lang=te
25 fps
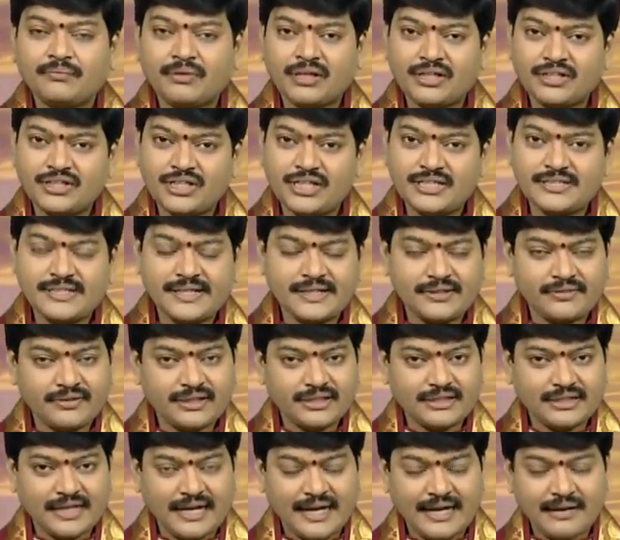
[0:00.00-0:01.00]
మనం
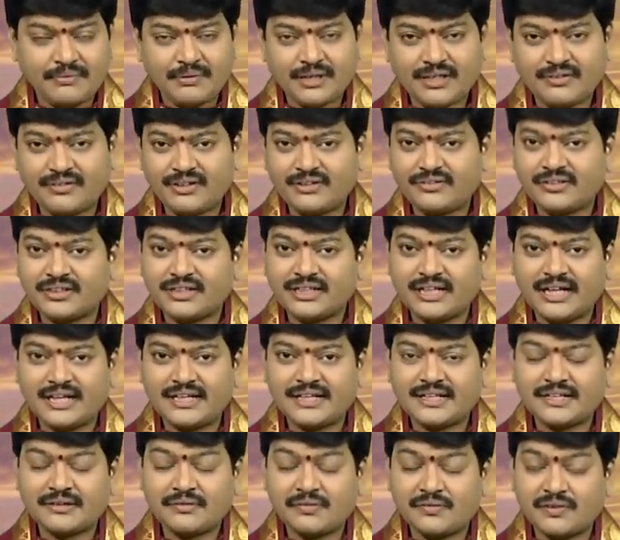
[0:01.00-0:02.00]
చేసేటువంటి ధార్మికమైనటువంటి
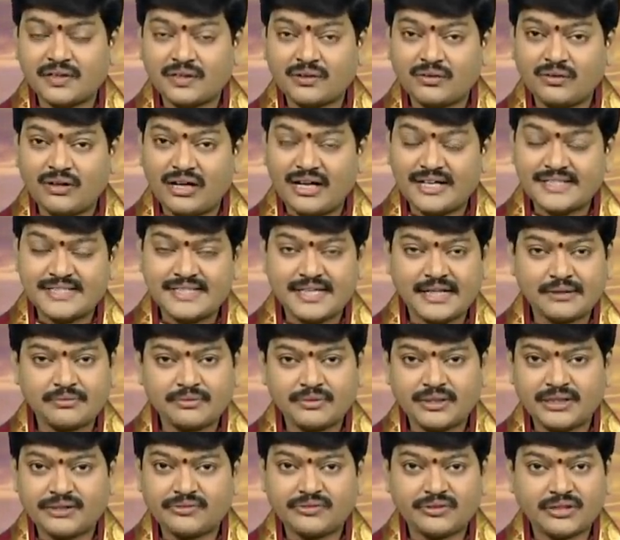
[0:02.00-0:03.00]
కార్యక్రమములకు
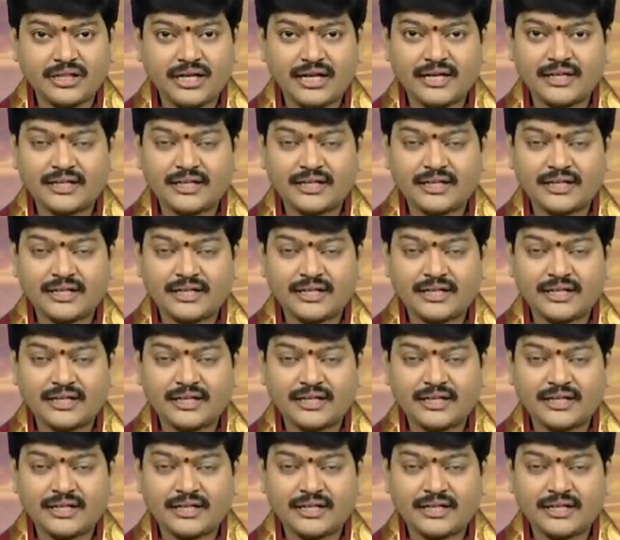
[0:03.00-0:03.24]
ఆధ్యాత్మికమైనటువంటి